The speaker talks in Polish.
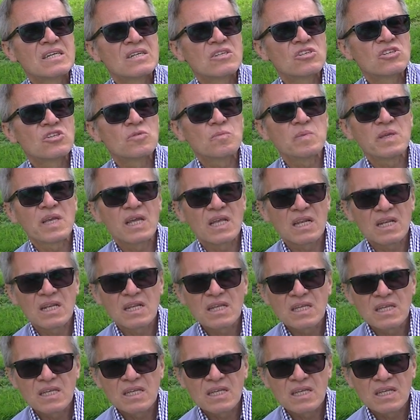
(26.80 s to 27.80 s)

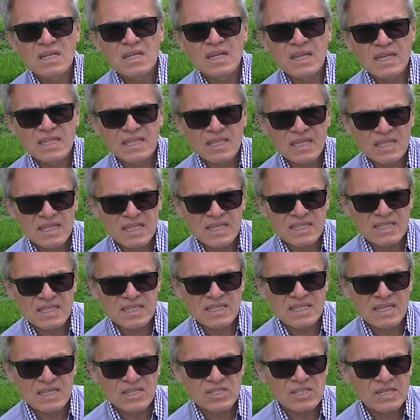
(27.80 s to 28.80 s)
Szmiel lata na
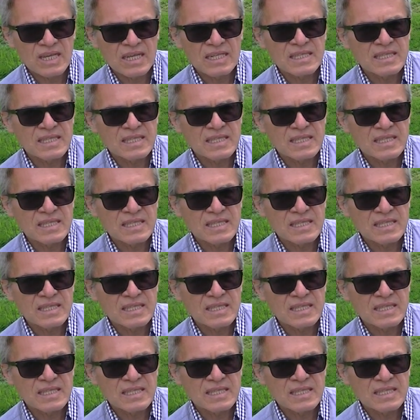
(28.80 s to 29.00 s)
zasadzie